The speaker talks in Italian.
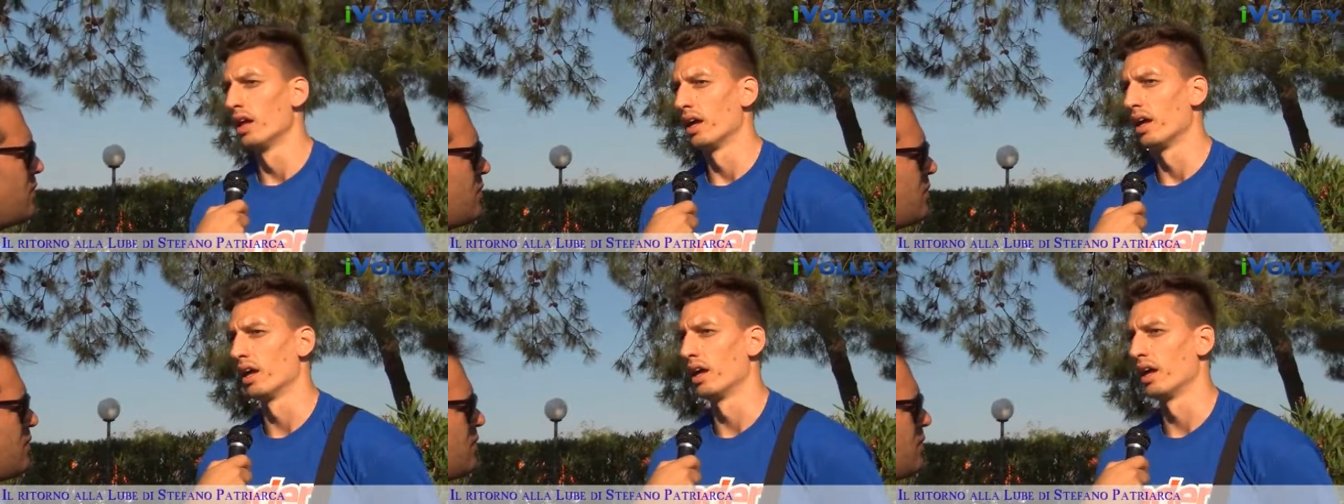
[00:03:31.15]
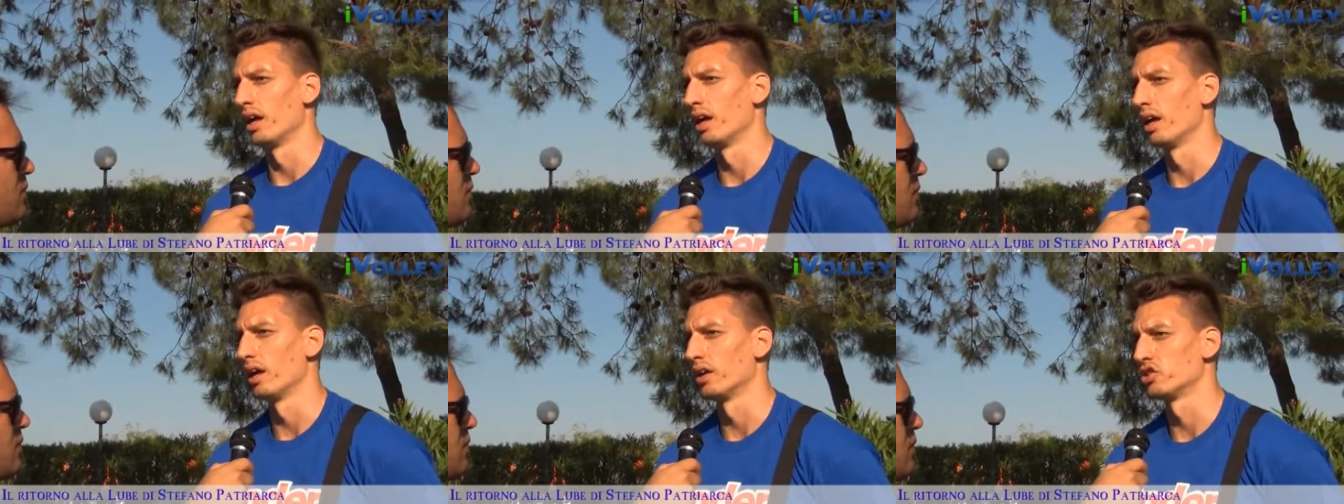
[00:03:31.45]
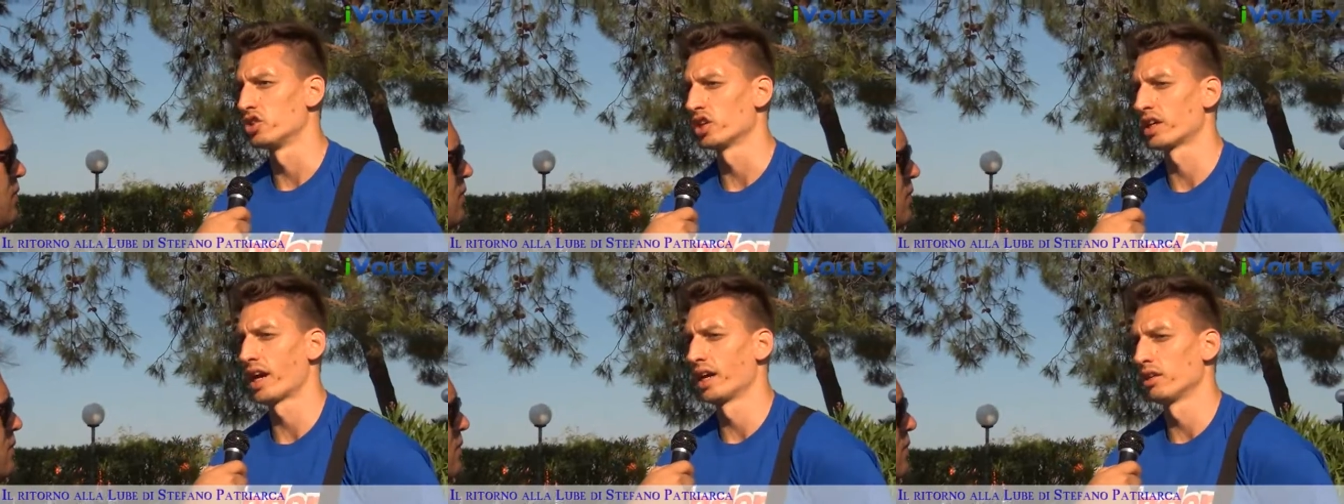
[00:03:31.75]

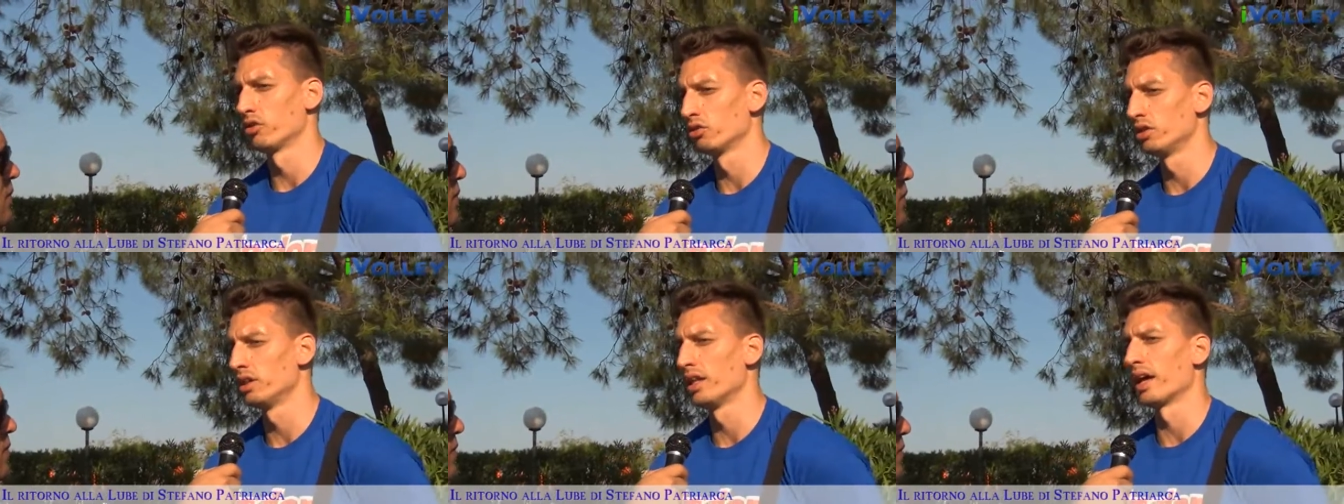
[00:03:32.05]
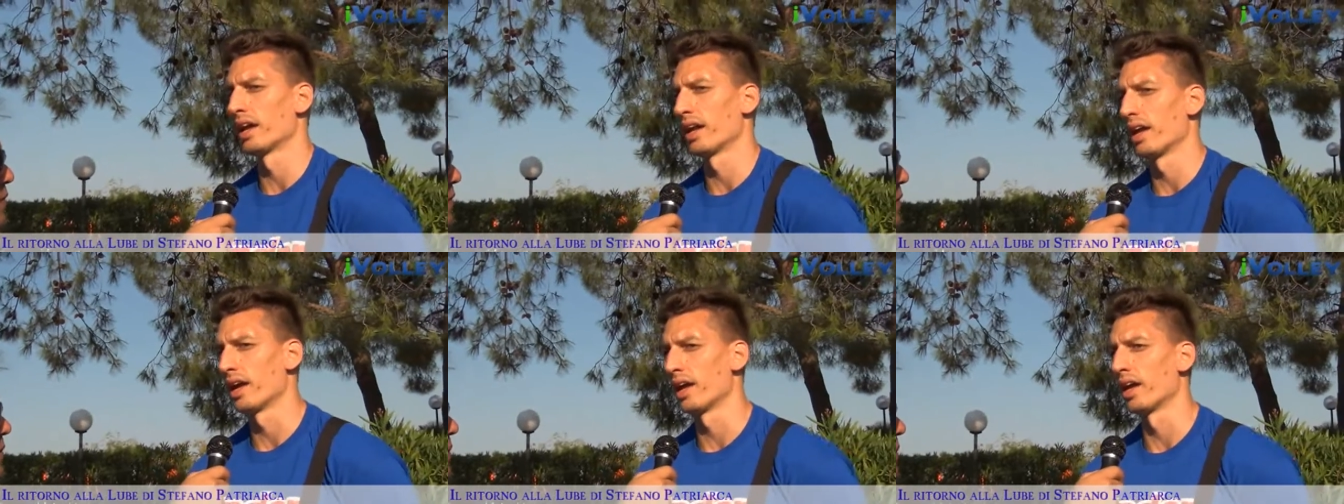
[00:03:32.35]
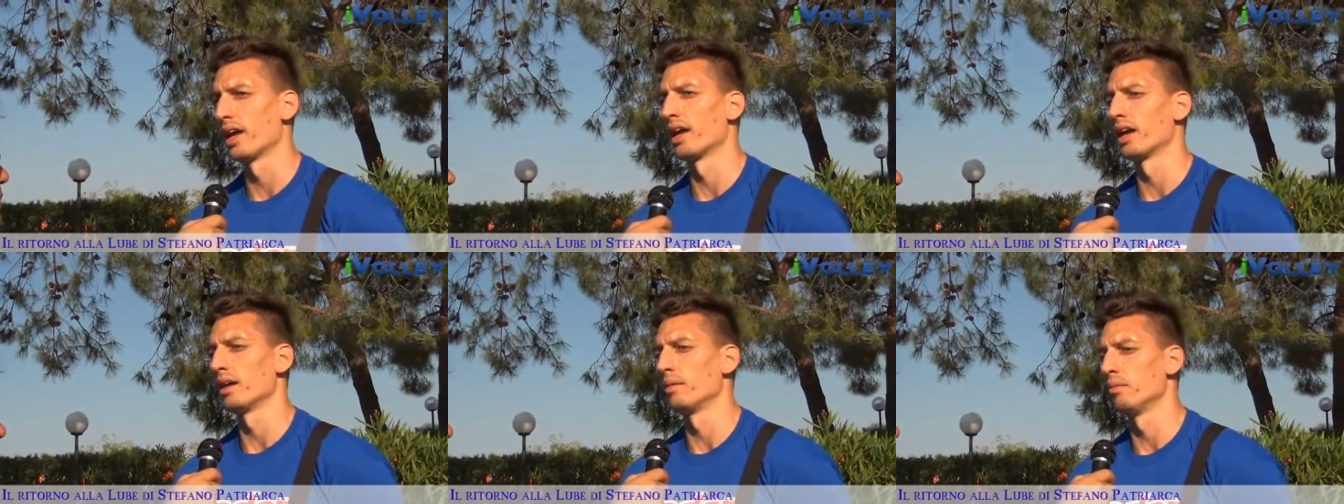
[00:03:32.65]
eh, cercando di
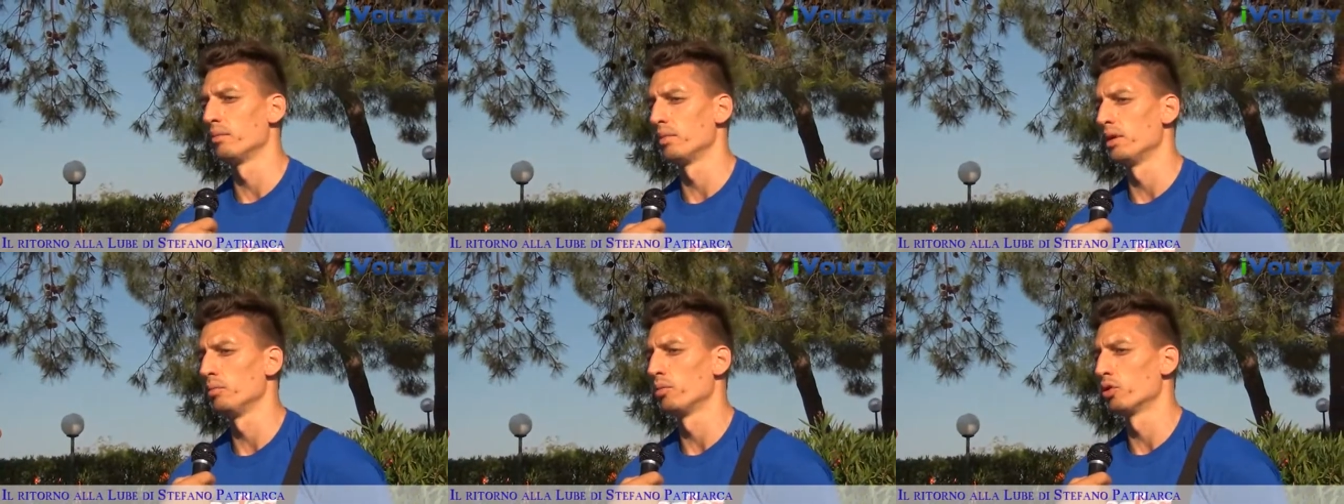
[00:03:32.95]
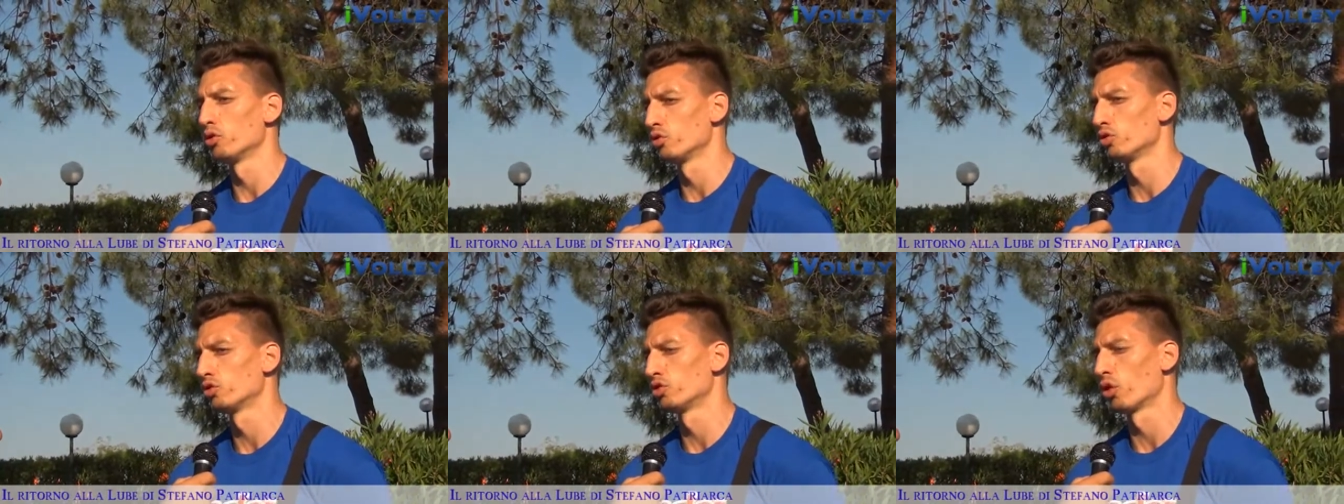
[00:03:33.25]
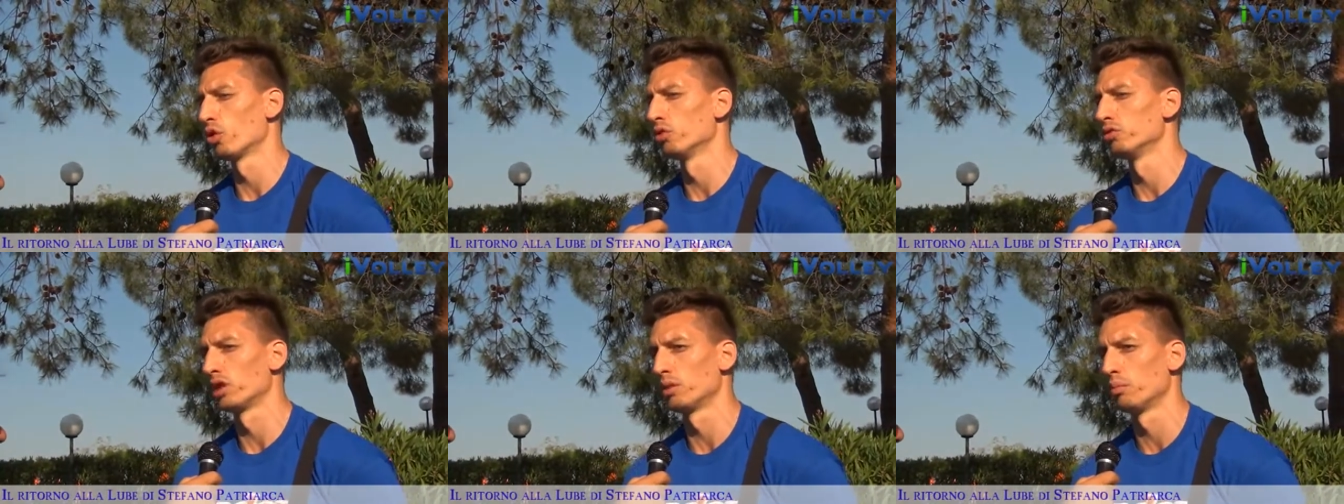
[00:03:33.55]
dare il, il mio
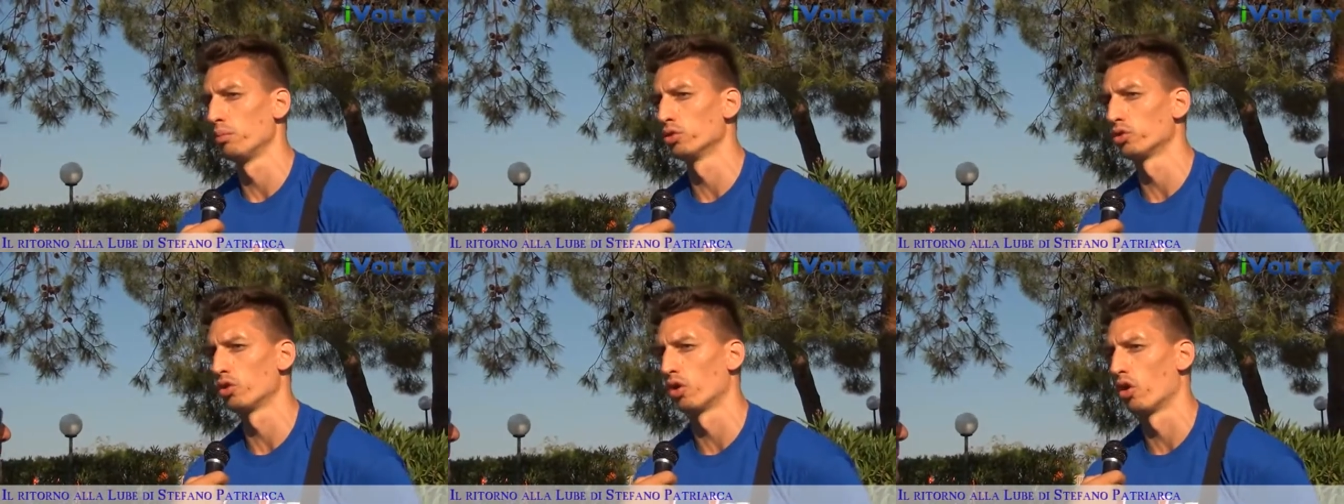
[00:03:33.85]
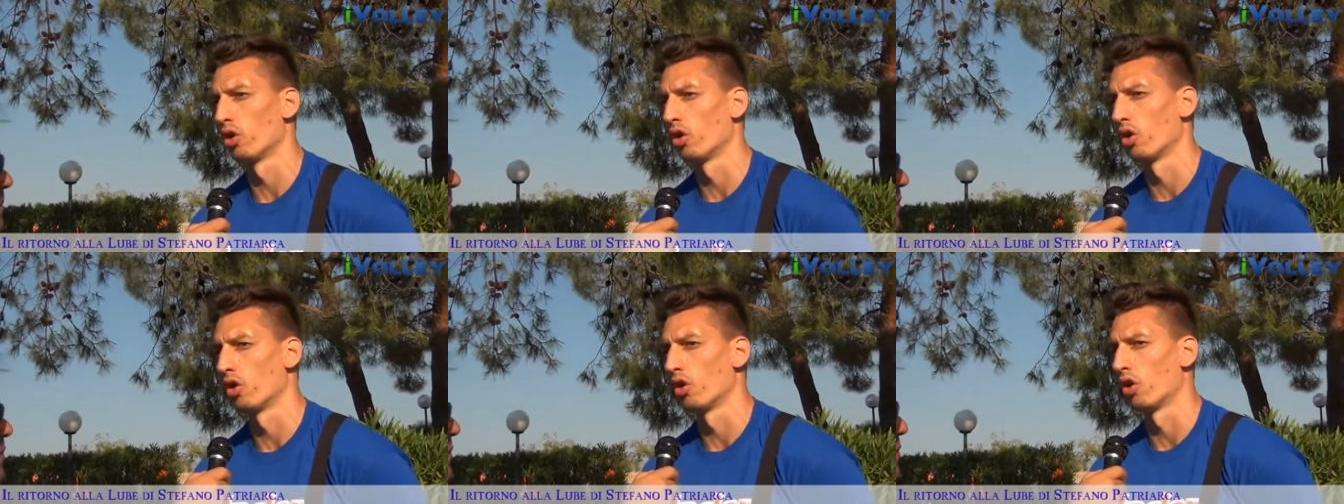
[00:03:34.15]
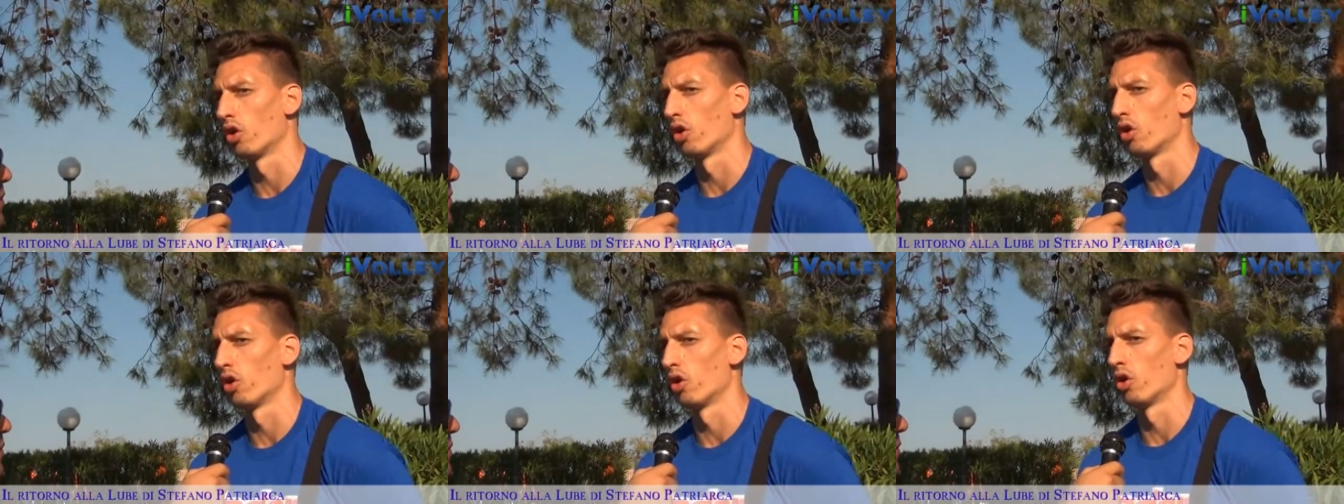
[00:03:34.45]
giusto
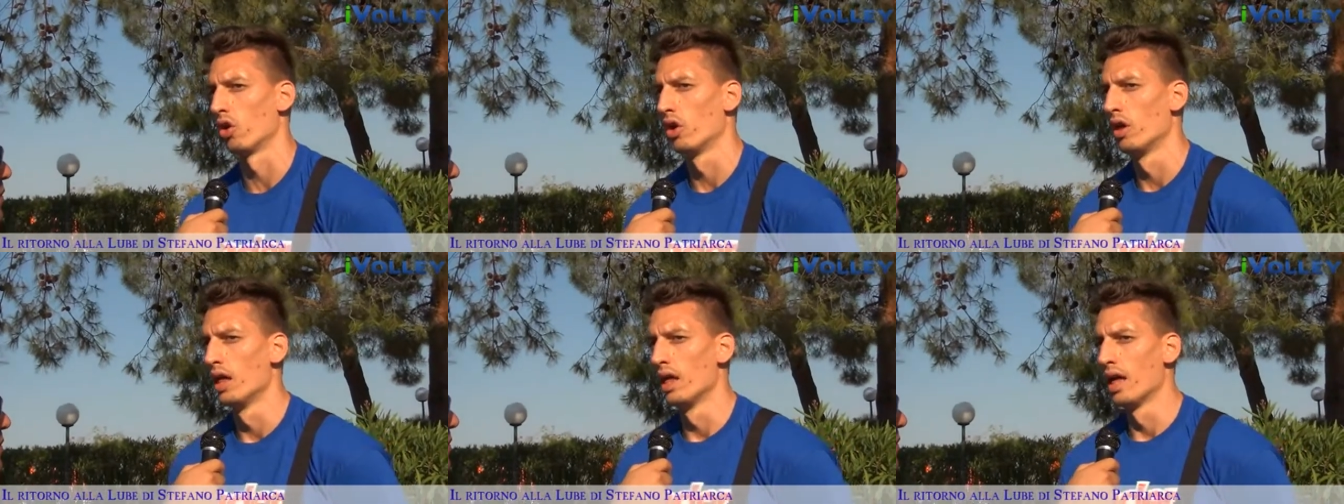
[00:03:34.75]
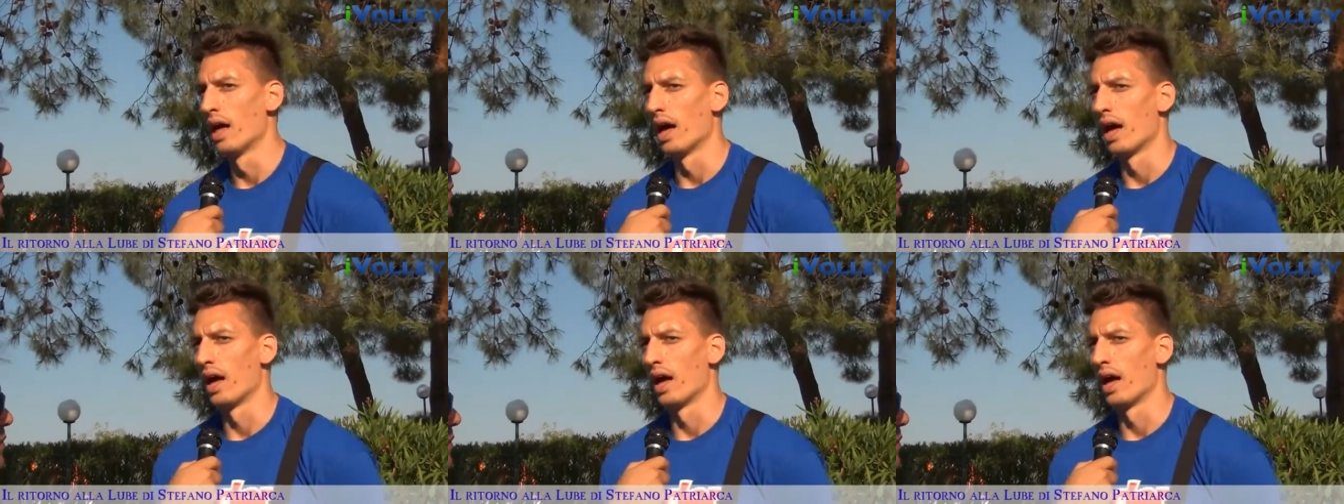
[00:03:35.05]
contributo